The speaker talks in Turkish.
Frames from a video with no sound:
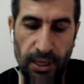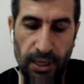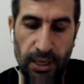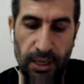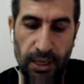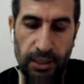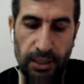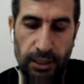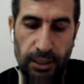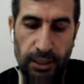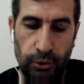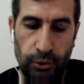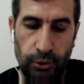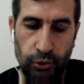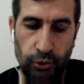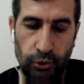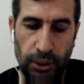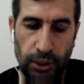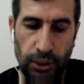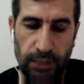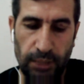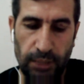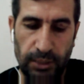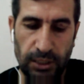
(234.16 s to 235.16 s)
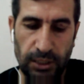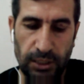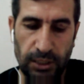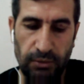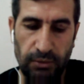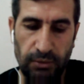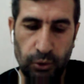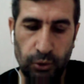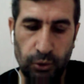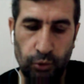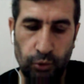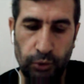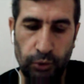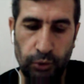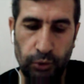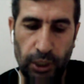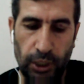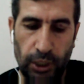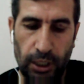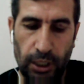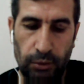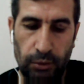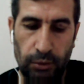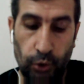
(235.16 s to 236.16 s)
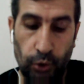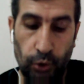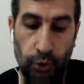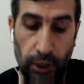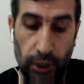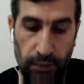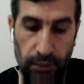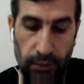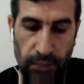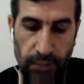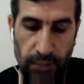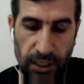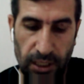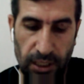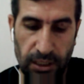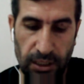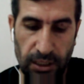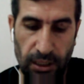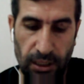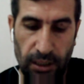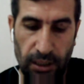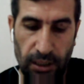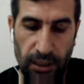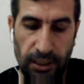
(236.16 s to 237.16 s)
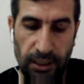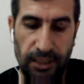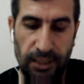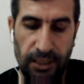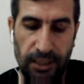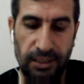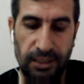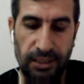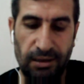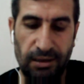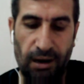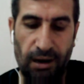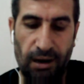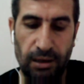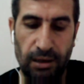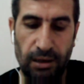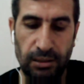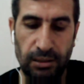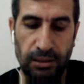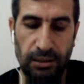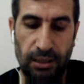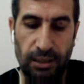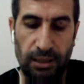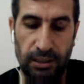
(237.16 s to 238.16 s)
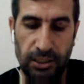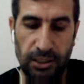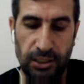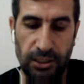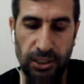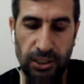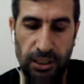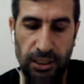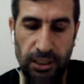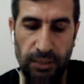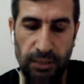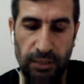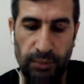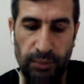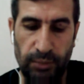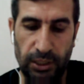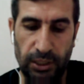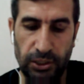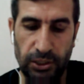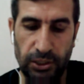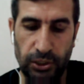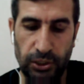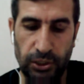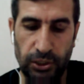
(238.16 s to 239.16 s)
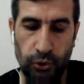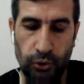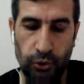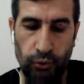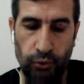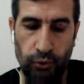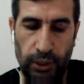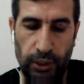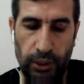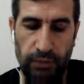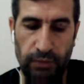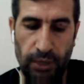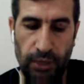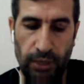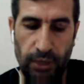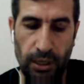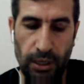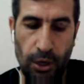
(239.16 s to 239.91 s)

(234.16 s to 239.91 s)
Yeryüzündeki baskı ve zulmü yok, et, yok etmek, adaleti, kar, kardeşliği, barışı, güveni ve